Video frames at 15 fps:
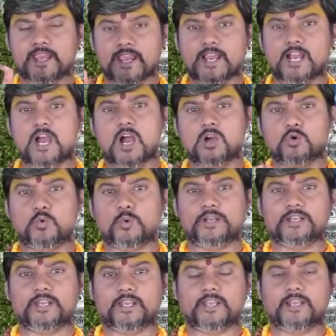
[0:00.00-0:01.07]
ఏ ఆకు
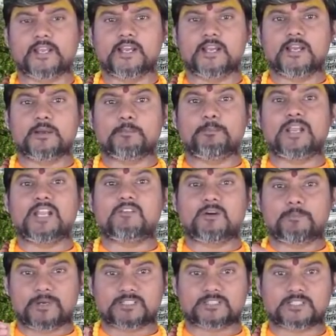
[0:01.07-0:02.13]
అంటే
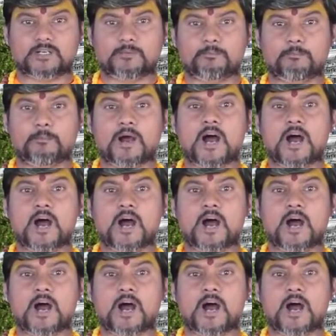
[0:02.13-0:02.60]
బిల్వపత్రం